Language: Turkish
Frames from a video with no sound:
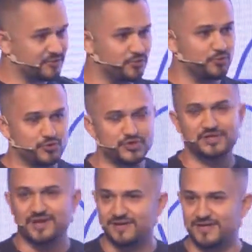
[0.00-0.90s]
düdüğü
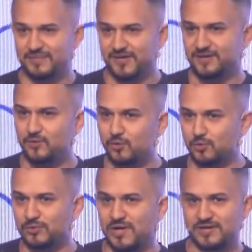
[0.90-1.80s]
çalar gibi
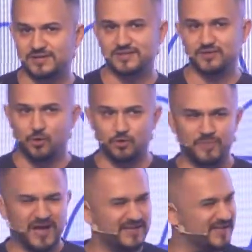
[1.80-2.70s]
olgular yok.
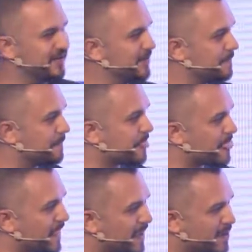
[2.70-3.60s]
Belki
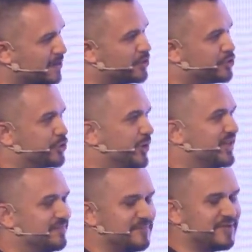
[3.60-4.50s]

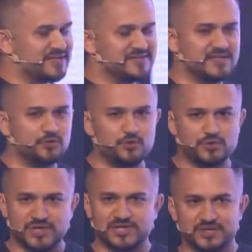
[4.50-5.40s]
söylediğimde biraz size
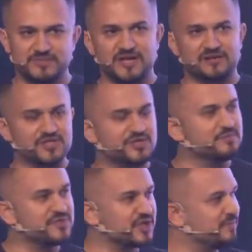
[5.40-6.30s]
küstahça bir
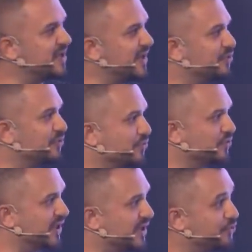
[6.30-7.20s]
yaklaşılmış gibi geliyor,
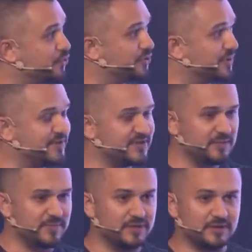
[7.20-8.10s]
geliyor olabilir
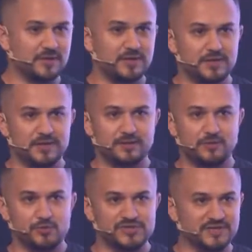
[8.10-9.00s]
ama e,
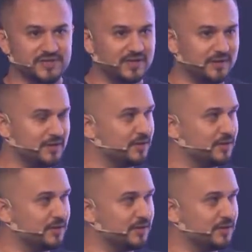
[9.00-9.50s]
özetle